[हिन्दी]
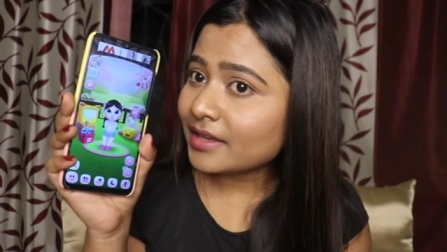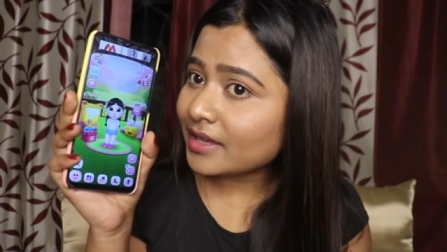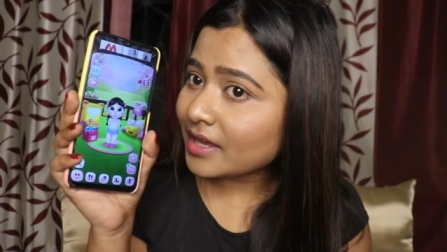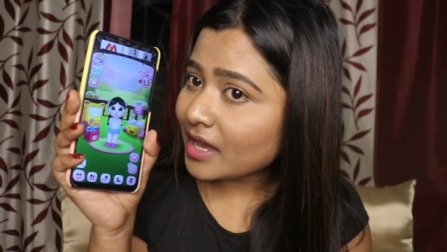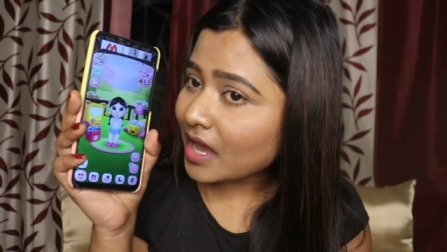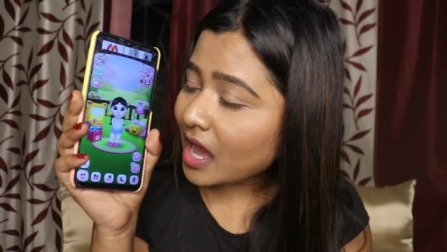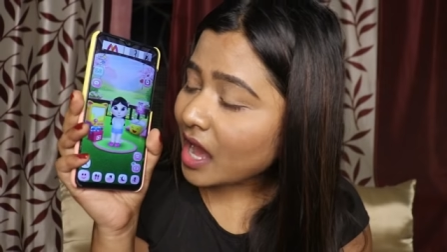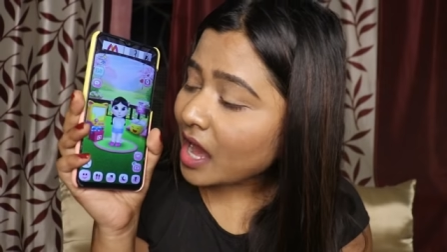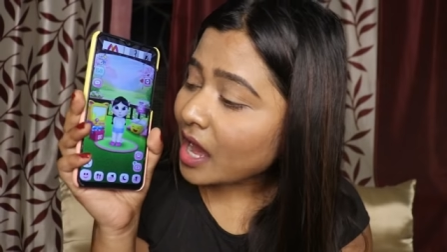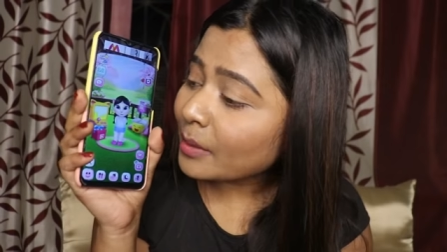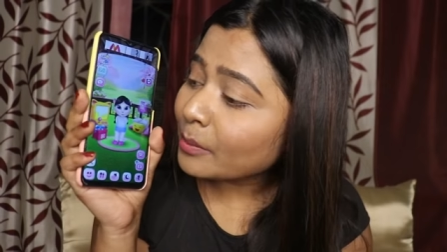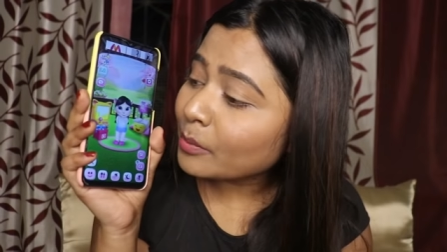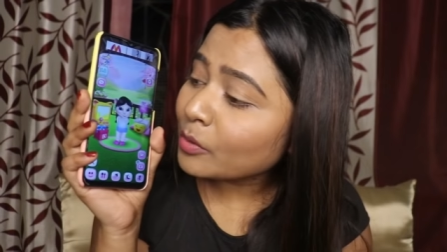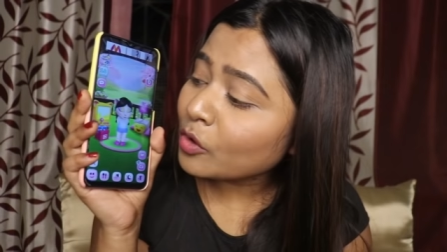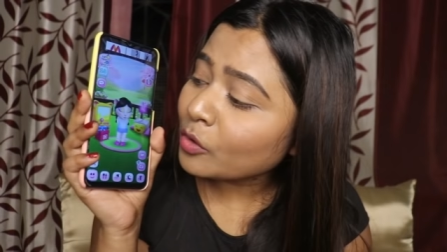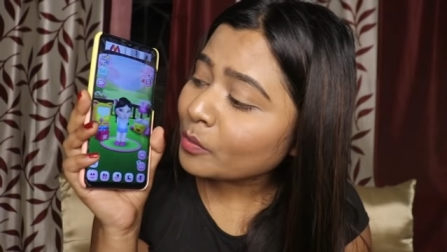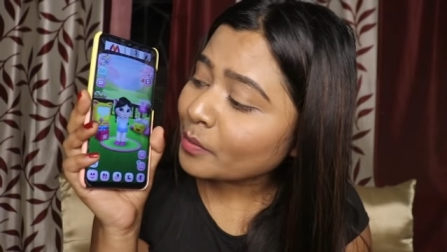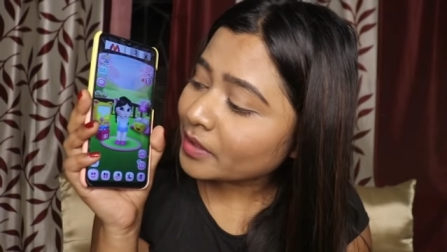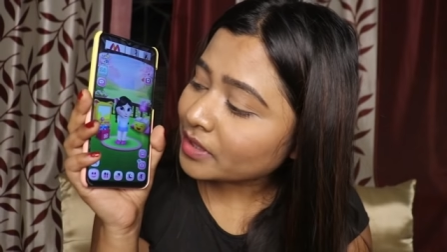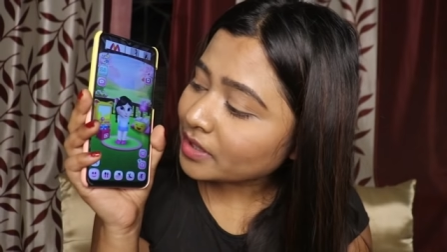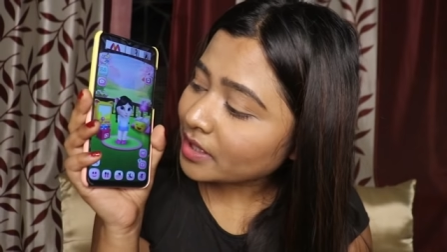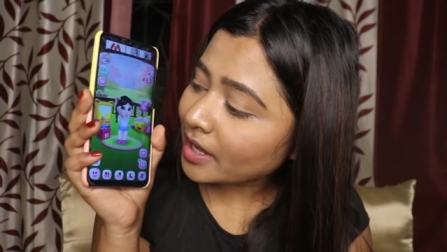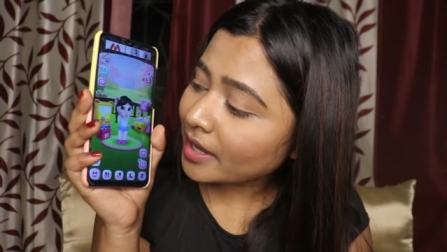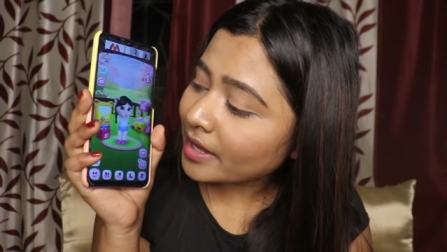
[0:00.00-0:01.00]
क्या आपको
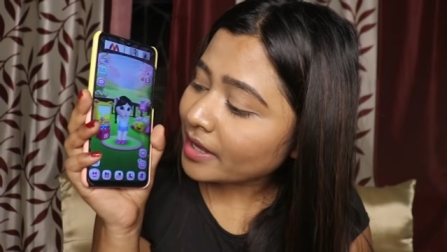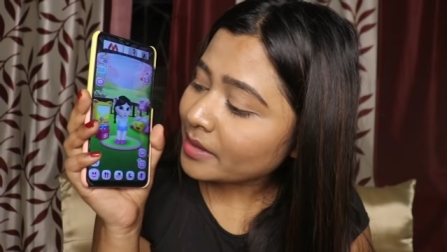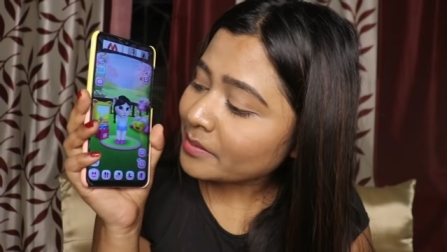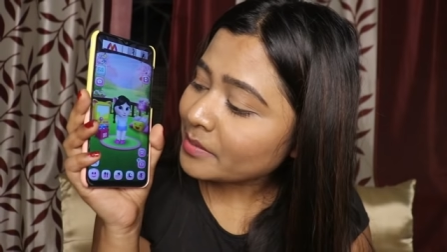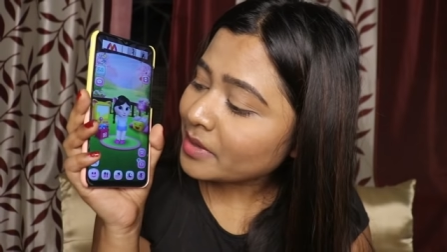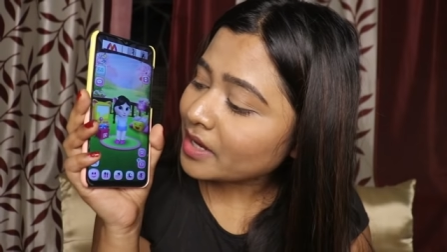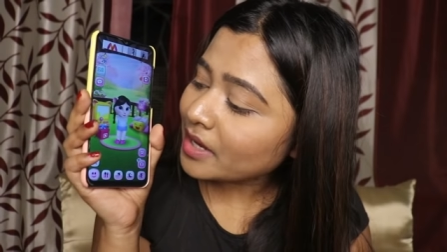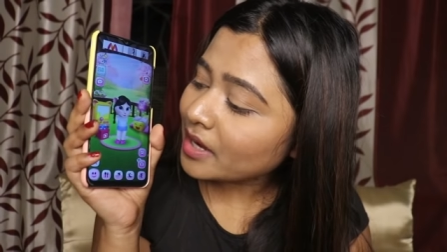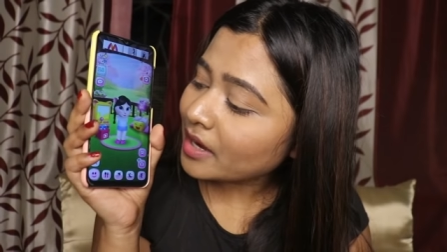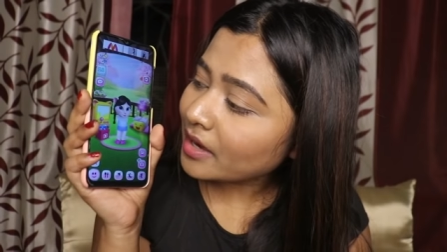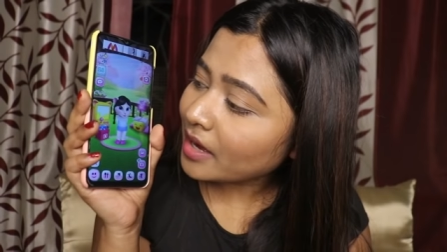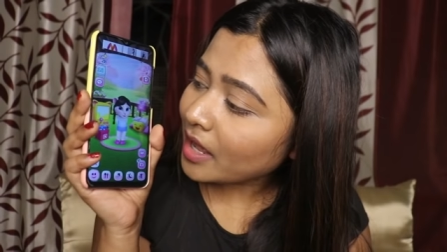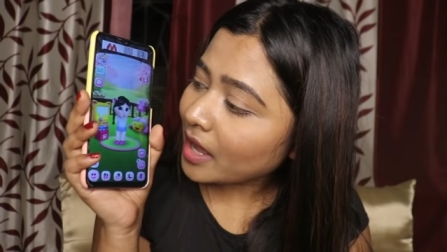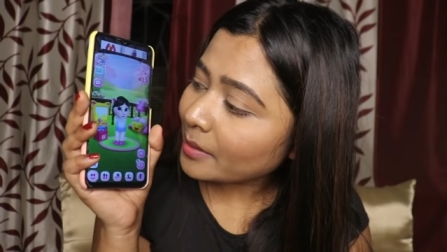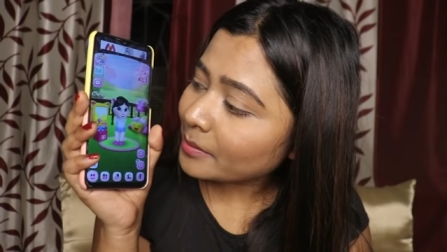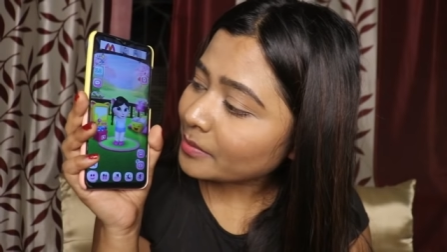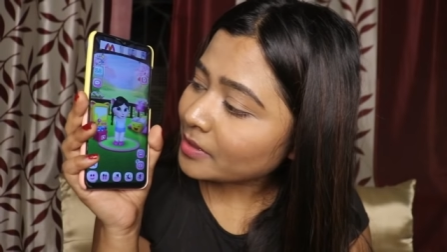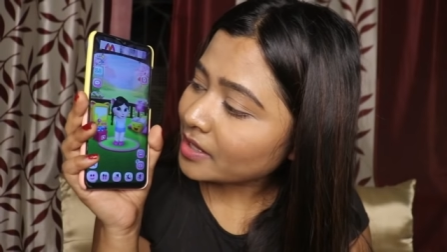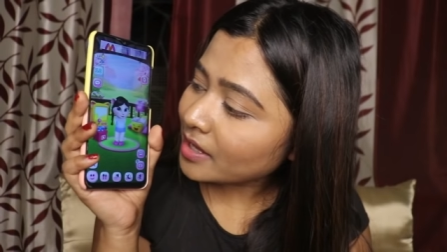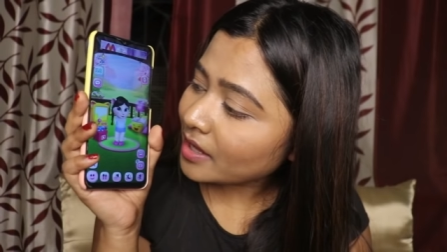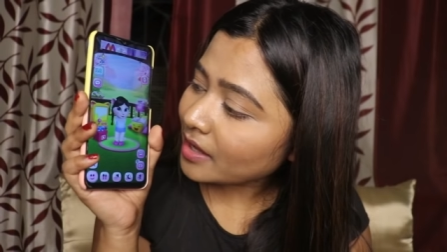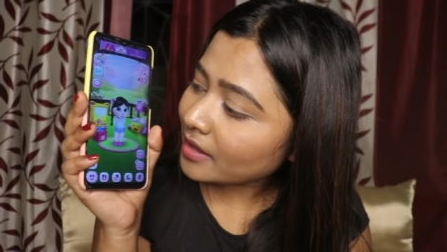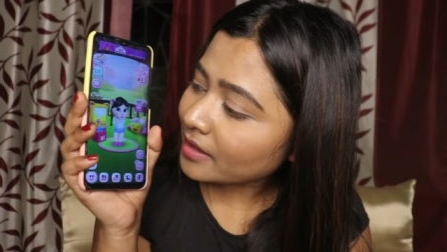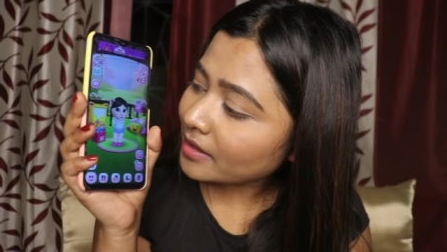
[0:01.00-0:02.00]
पता है मेरा
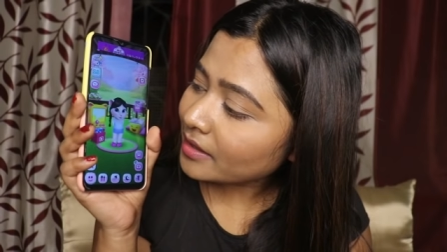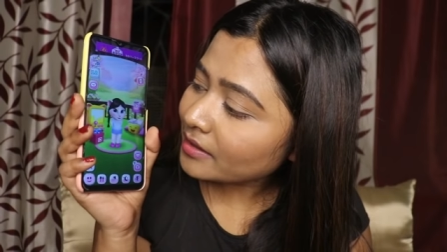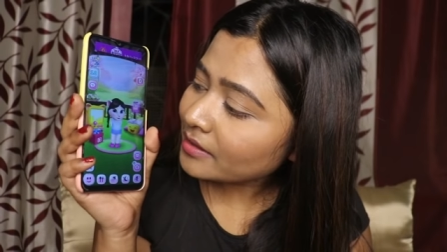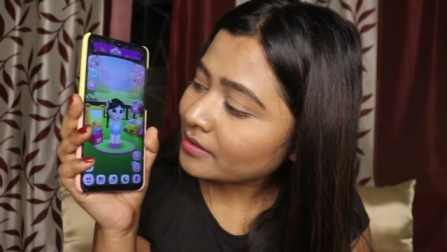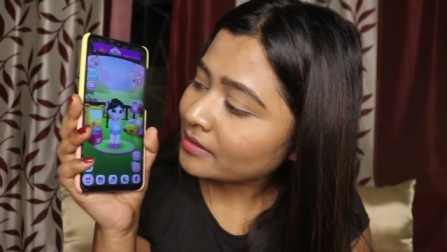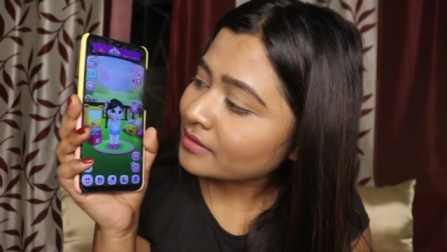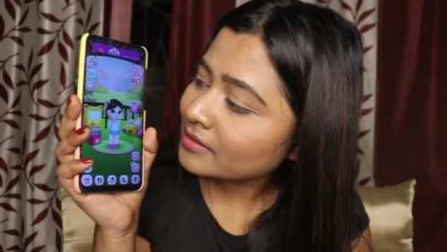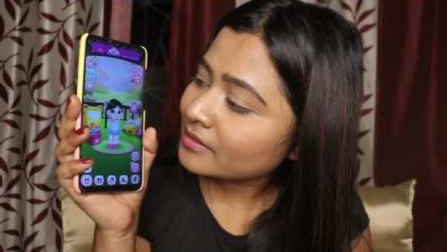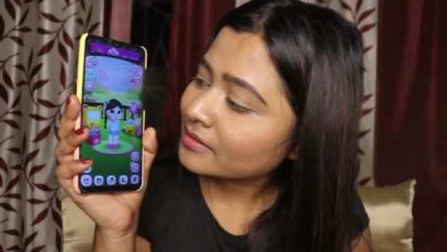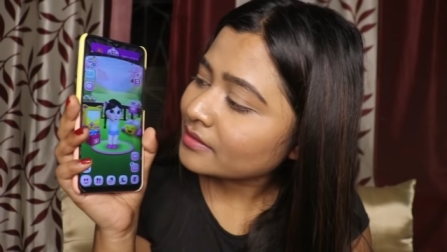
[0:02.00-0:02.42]
नाम क्या है